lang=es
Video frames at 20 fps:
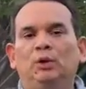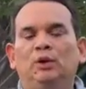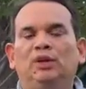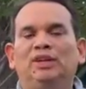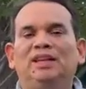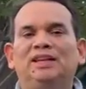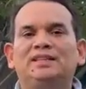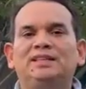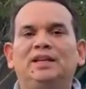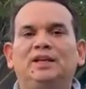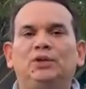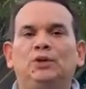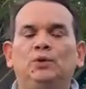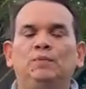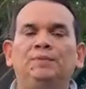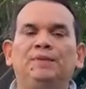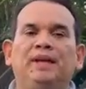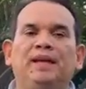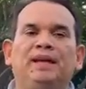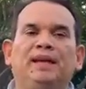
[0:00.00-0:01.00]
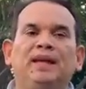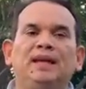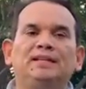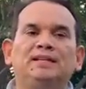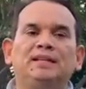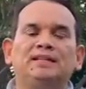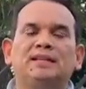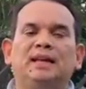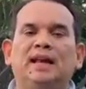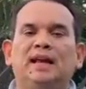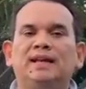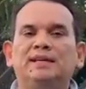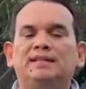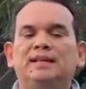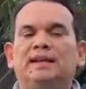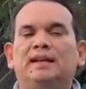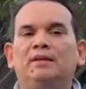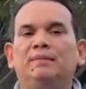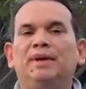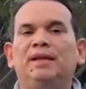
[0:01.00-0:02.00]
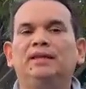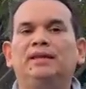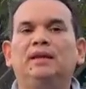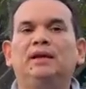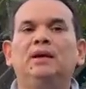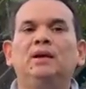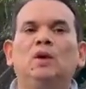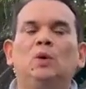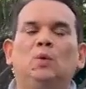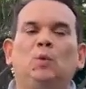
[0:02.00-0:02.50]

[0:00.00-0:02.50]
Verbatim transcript: huir del sitio y gracias a esa herramienta